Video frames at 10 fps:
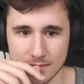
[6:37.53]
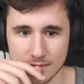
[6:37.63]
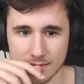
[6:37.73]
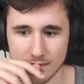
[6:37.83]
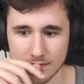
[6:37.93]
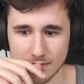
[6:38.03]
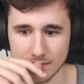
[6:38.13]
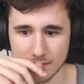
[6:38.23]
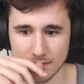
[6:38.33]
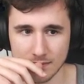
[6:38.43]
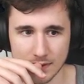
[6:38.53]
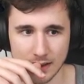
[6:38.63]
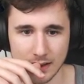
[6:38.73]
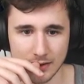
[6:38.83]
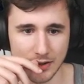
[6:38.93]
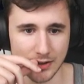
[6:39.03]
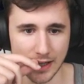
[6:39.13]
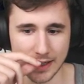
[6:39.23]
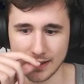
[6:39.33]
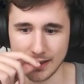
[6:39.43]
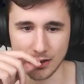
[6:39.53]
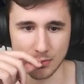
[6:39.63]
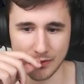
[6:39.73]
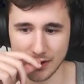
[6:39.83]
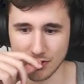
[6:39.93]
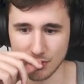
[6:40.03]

Ah, cavolo. Sì, sai che ti dico, mi faccio